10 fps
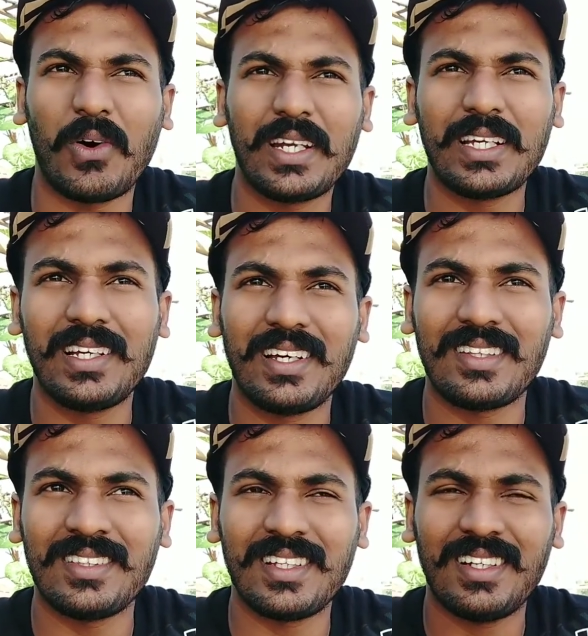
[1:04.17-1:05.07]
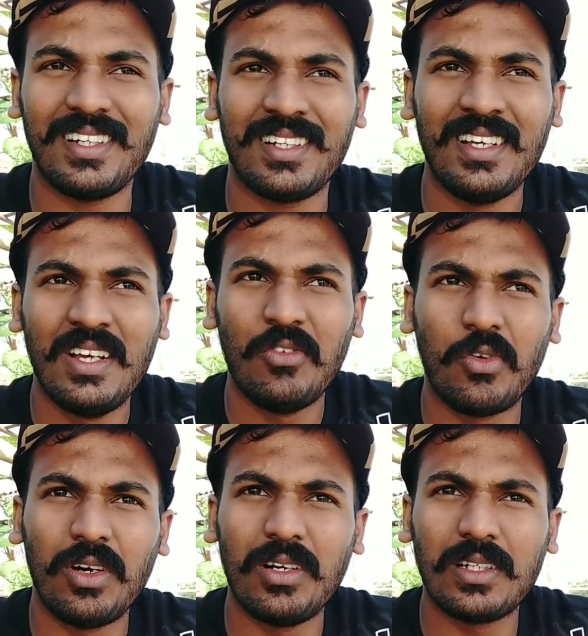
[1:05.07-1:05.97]
మార్నింగ్ అంతా
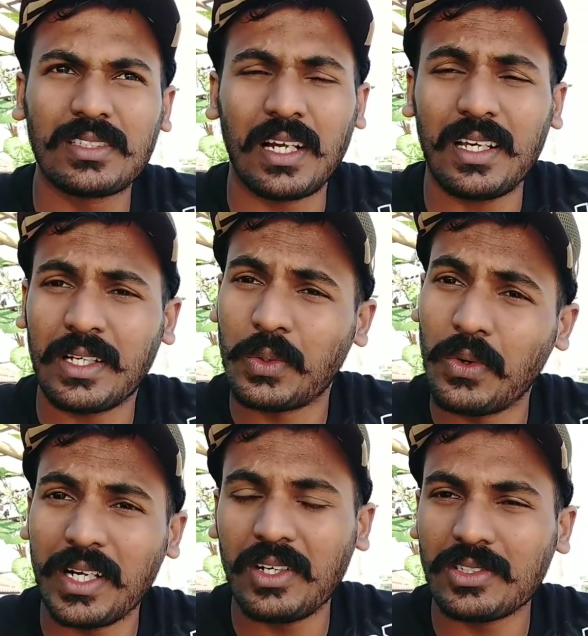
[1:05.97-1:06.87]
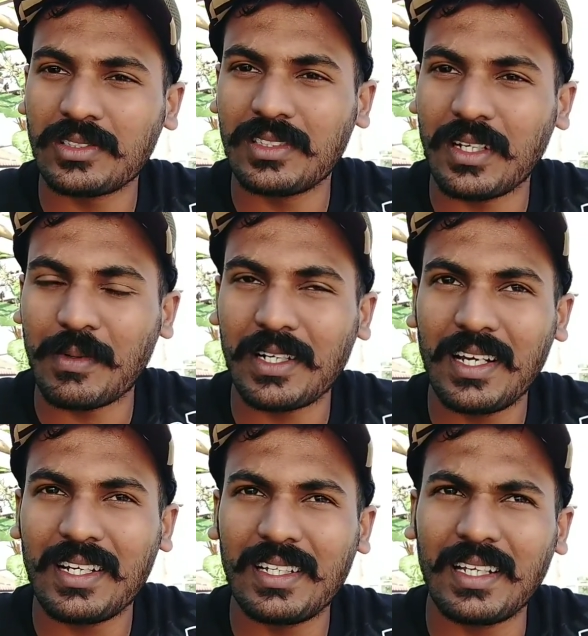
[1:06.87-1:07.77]
ఫుల్ చాలా ఎక్కువ ఎండ వస్తుందనమాట
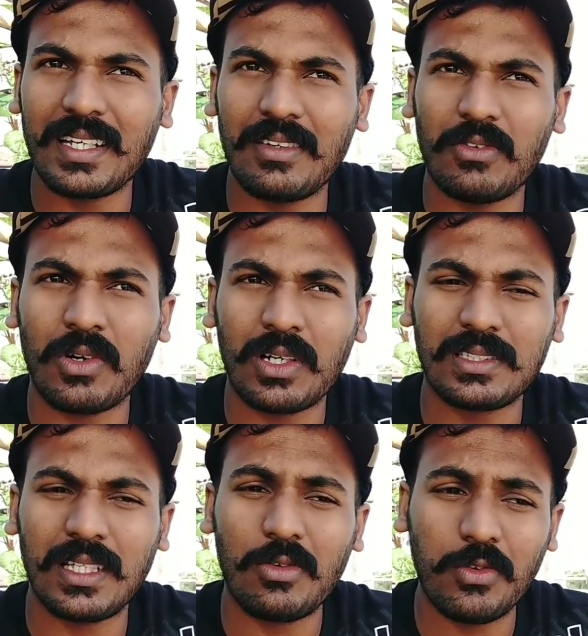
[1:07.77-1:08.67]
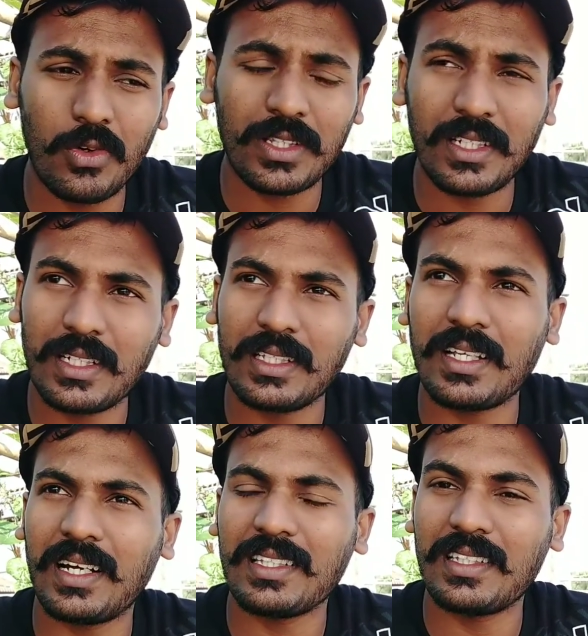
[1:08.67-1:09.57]
అండ్ ఒక్కసారి ఫోర్ థర్టీ
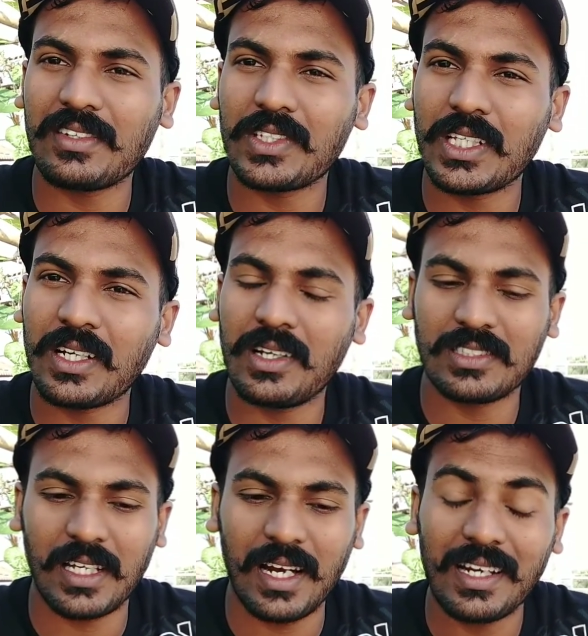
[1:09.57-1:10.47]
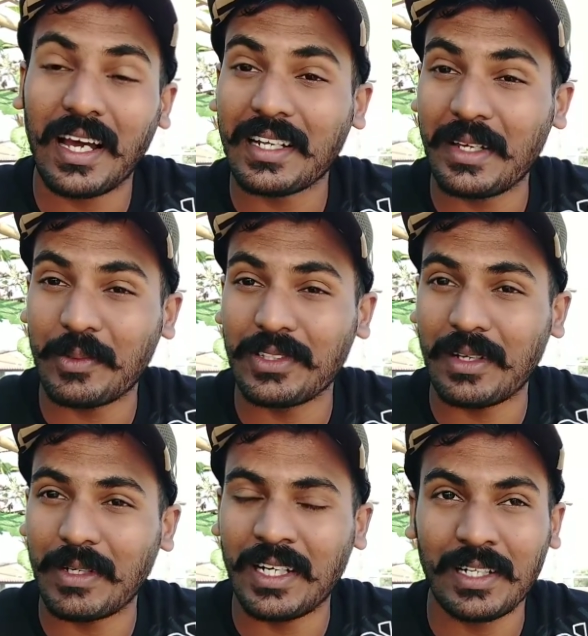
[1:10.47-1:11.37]
దాటిన తర్వాత ఇంకా చాలా డార్క్ అయిపోతుంది
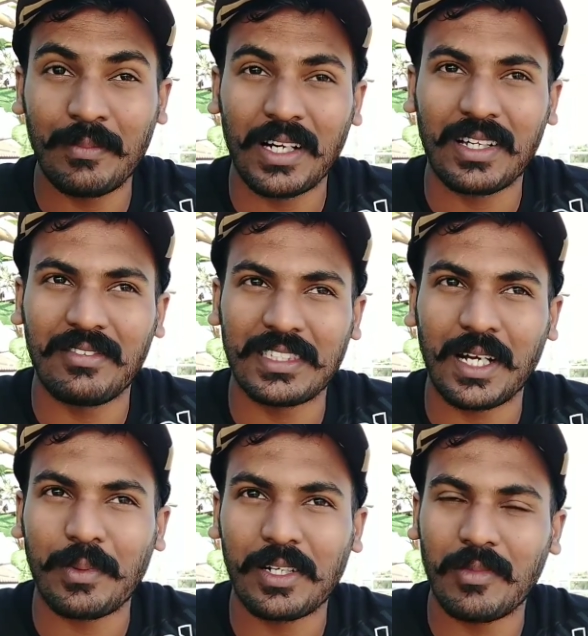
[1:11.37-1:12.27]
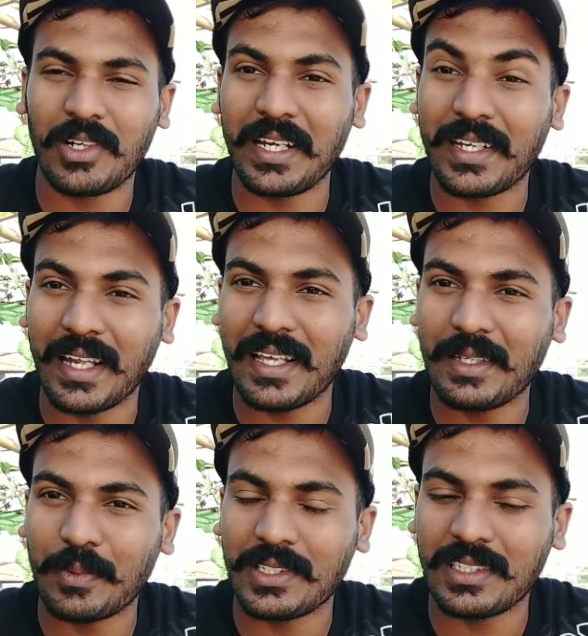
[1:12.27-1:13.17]
అనమాట అంటే మనకి విశాఖపట్నంలో ఎయిట్ ఎలా
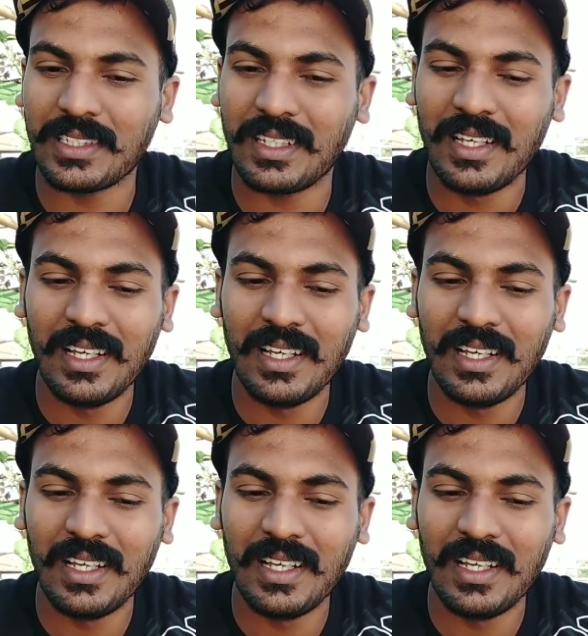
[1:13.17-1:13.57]
అయిపోతుంది